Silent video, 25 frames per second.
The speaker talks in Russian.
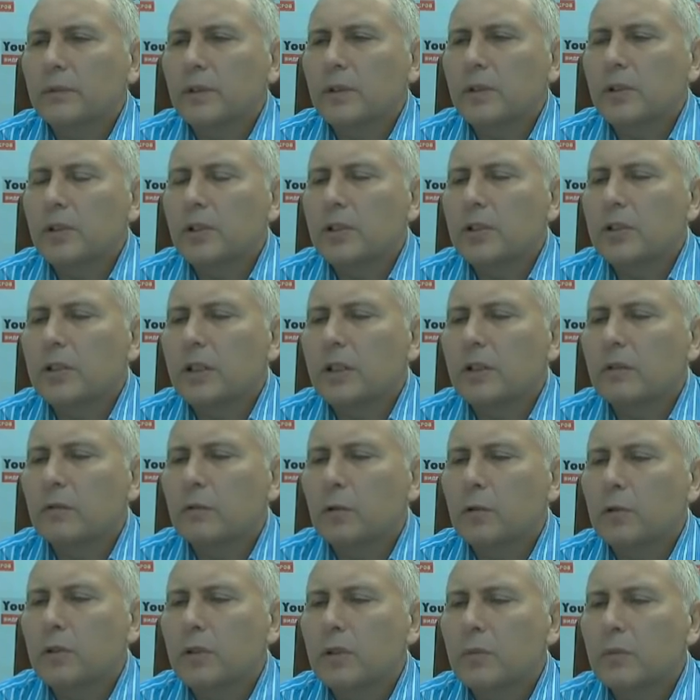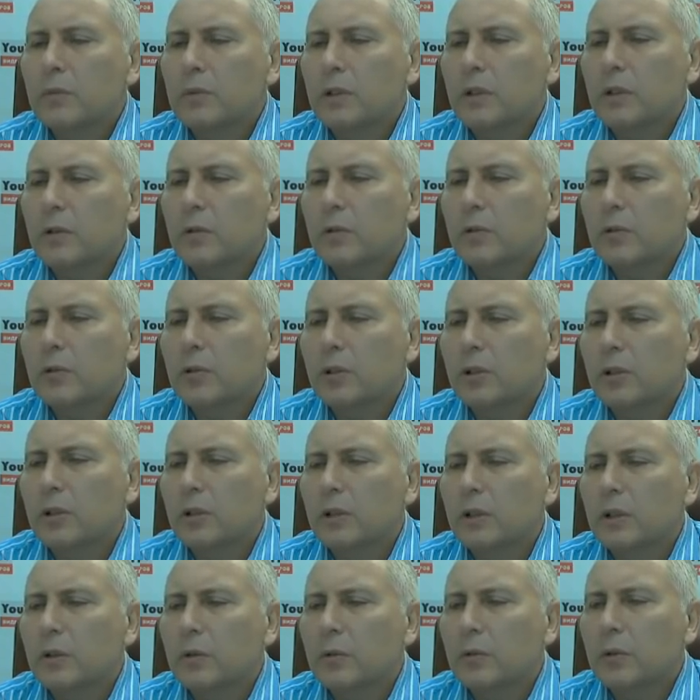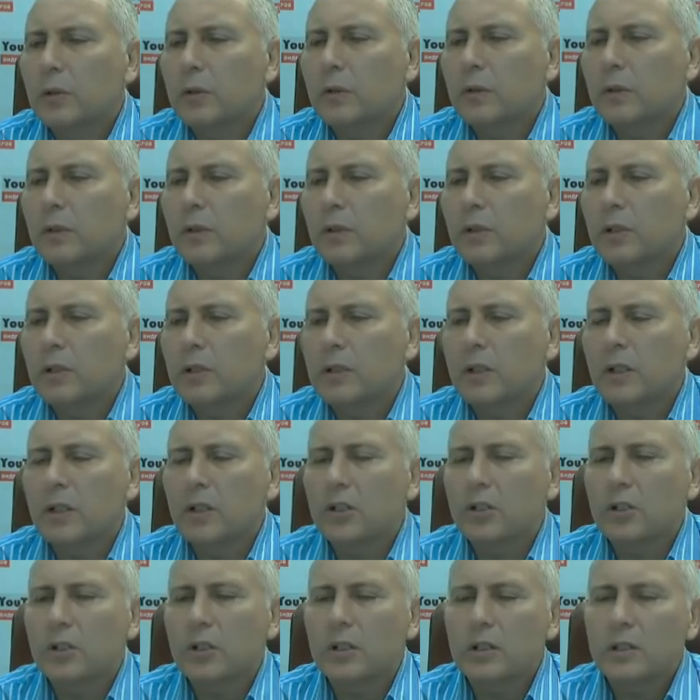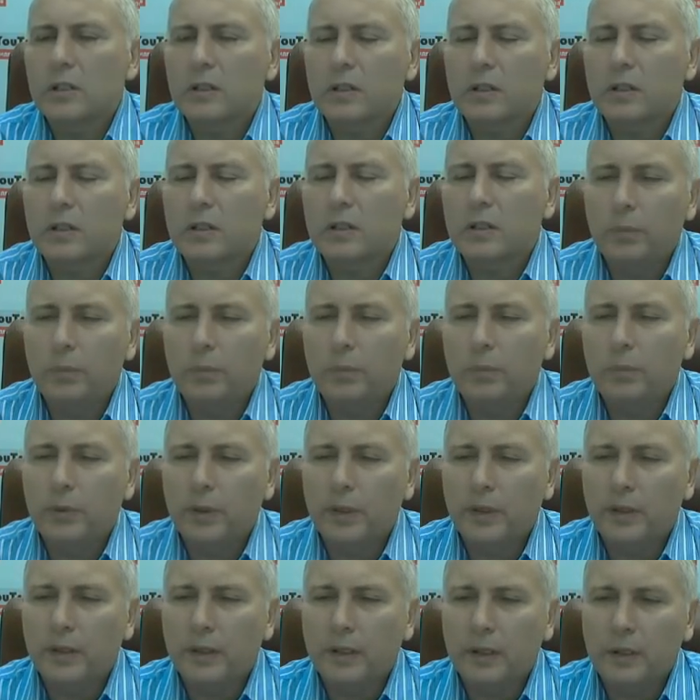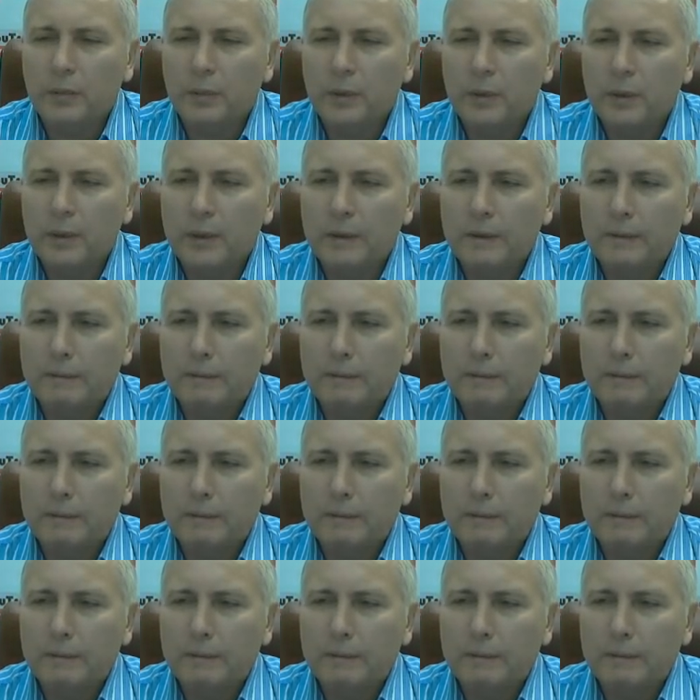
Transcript: 68, закончили на уровне 66 с копейками, да.